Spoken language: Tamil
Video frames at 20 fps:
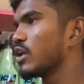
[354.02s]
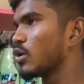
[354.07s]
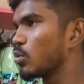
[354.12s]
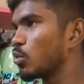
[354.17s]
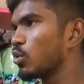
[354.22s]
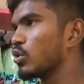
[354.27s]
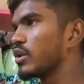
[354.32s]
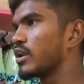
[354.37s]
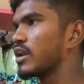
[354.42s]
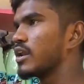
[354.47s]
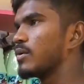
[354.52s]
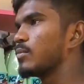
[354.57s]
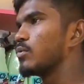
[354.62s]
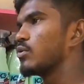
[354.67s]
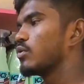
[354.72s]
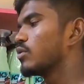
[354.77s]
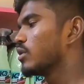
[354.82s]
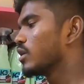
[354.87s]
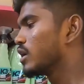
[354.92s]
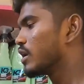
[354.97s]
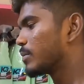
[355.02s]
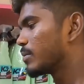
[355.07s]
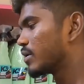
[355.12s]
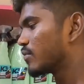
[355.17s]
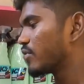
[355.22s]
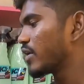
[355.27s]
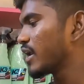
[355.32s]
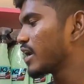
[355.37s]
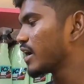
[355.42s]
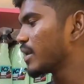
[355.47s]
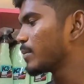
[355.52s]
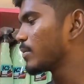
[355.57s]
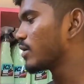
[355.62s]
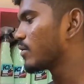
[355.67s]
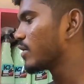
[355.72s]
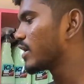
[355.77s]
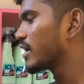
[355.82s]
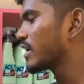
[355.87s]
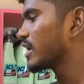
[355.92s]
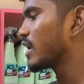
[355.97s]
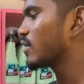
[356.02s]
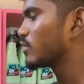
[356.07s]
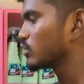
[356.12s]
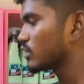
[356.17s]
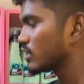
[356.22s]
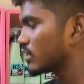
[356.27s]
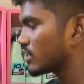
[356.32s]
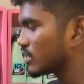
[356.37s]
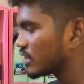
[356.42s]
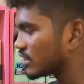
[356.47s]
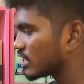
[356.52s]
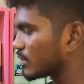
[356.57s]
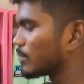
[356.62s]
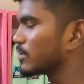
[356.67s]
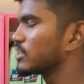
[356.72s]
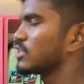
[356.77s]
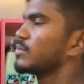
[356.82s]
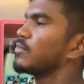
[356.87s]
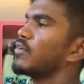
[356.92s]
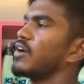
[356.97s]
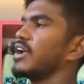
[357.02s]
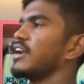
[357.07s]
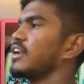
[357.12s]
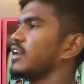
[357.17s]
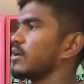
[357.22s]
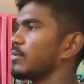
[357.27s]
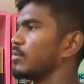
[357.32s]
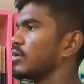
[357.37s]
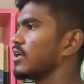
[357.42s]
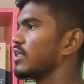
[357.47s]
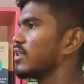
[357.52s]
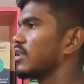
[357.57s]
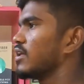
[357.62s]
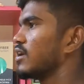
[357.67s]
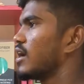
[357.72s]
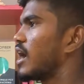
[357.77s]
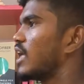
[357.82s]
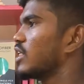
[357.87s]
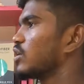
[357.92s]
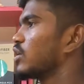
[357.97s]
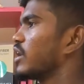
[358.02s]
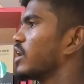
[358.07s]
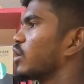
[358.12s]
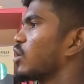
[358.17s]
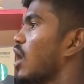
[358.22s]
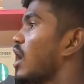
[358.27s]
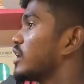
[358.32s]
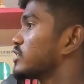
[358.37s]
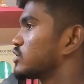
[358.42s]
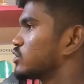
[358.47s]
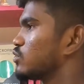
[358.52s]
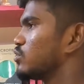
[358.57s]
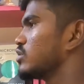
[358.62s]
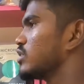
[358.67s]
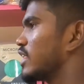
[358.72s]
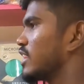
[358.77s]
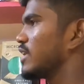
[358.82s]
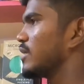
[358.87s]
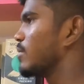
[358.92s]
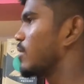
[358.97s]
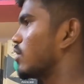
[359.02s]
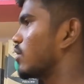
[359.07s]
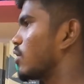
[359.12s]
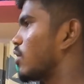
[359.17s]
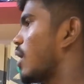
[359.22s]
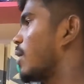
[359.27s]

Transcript: நீங்கள் கொடுக்குறீங்களா ப்ரோ இப்போ நான் ஃபைவ் ஹண்ட்ரட் எம்எல் வாங்கிட்டு நான் வந்து திரும்ப திரும்ப வாங்கிட்டு இருக்க முடியாது இல்லை அதுக்கு காஸ்ட்டும் வந்து அதிகமாகும்